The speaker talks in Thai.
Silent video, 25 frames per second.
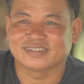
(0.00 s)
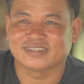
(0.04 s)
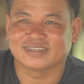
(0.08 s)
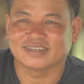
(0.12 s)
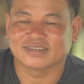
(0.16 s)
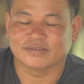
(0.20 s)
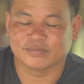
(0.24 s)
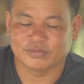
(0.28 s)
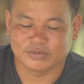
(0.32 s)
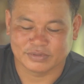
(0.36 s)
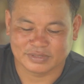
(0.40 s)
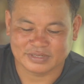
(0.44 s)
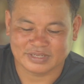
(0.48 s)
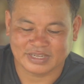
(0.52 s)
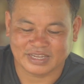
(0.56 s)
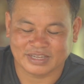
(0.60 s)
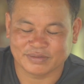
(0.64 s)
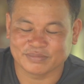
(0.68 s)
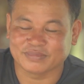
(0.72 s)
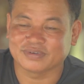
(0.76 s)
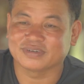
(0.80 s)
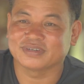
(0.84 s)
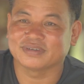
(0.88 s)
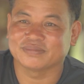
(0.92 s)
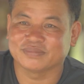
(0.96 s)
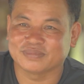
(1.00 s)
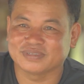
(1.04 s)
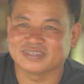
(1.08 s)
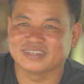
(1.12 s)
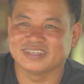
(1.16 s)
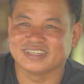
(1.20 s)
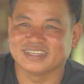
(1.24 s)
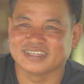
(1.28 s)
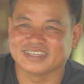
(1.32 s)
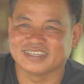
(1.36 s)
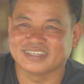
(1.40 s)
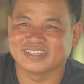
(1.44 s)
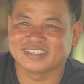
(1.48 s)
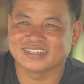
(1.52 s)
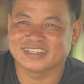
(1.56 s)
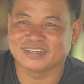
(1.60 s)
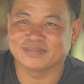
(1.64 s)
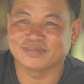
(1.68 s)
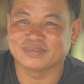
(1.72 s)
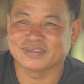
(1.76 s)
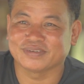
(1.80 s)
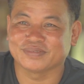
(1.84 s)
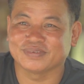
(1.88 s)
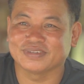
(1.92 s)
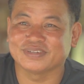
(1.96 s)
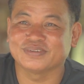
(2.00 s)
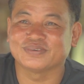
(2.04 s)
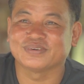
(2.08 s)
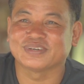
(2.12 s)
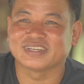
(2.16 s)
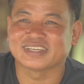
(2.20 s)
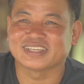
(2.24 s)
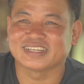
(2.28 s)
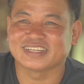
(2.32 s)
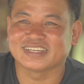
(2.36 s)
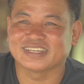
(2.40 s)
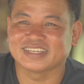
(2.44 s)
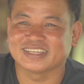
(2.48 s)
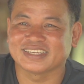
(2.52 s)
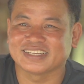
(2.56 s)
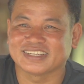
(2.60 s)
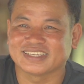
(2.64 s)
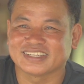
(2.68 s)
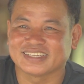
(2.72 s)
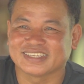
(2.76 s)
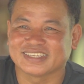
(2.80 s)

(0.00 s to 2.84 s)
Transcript: ทางปลูกกระชายมันก็มันดีขึ้นแต่มันยังไม่รวยแค่นั้นแหละ